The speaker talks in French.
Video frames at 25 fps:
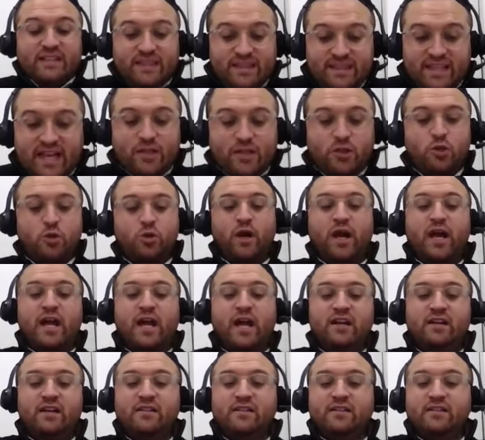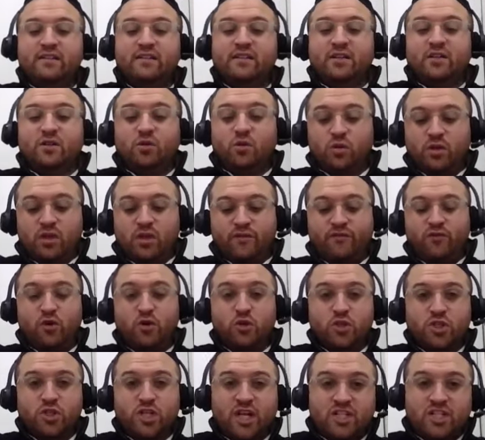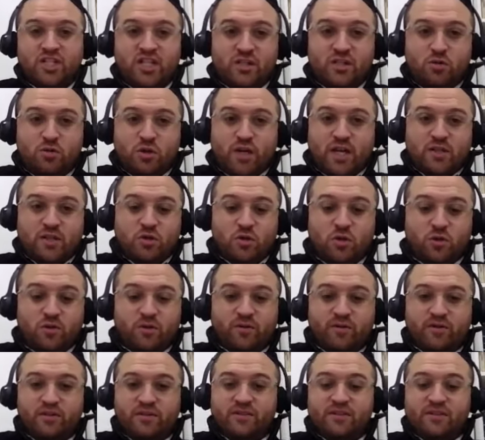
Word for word: naturel. Donc des fois on cherche l'éducation,